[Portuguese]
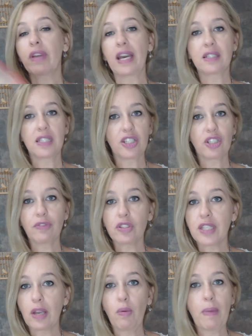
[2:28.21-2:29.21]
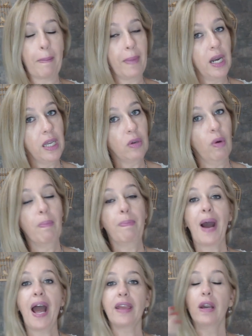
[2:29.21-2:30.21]
quer seja você com a mãe, com o
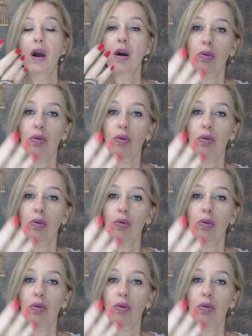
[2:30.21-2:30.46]
pai,